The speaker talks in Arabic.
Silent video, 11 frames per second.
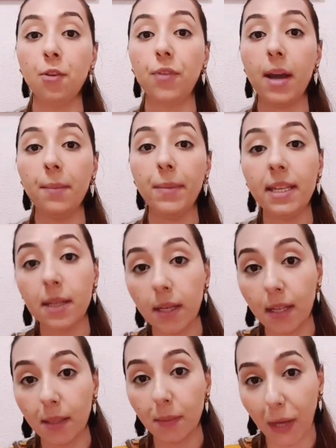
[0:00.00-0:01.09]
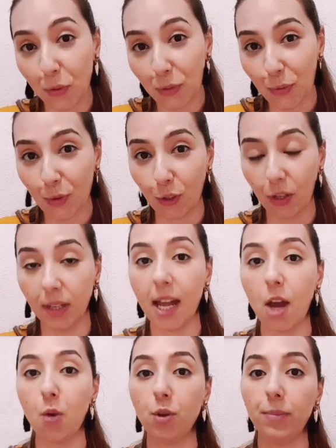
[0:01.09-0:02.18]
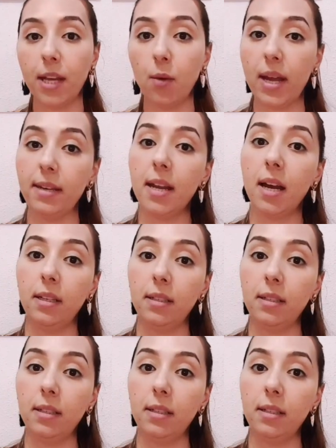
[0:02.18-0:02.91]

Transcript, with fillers: فمن نبغيو نتوكل على الله ونبداو ان